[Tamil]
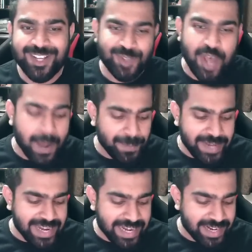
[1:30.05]
ஸோ
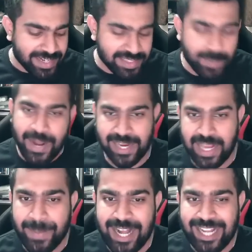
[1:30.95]
அப்டேட் என்னன்றத
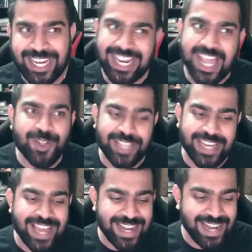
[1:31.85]
பார்க்கலாமா எல்லாரும்
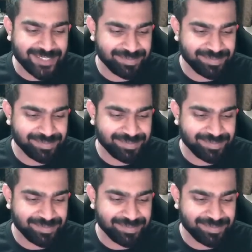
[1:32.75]
தயாரா